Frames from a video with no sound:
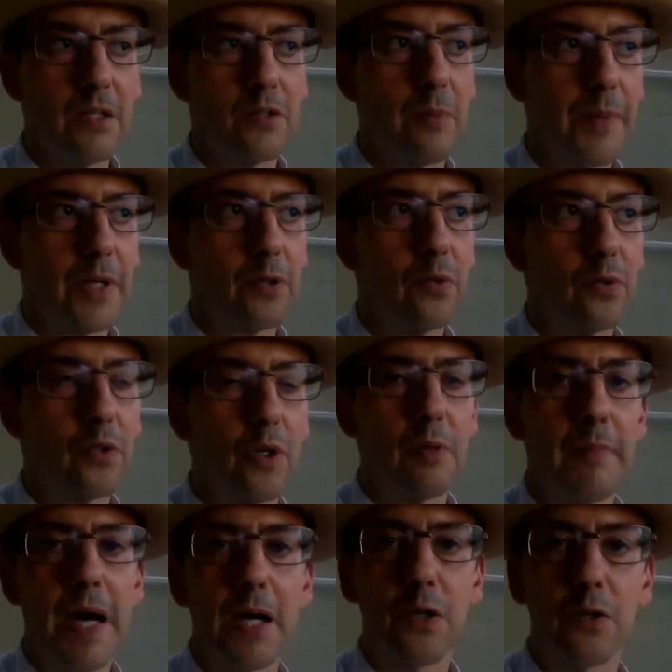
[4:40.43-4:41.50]
soprattutto il
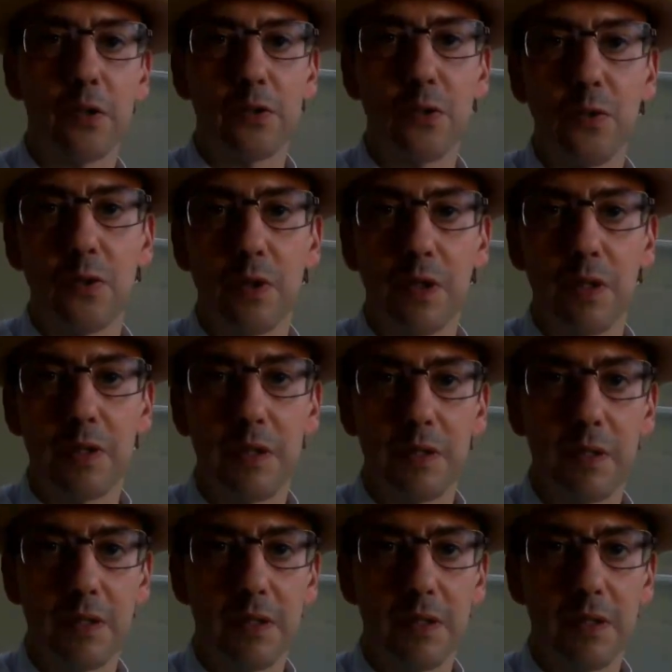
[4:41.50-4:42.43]
marco sur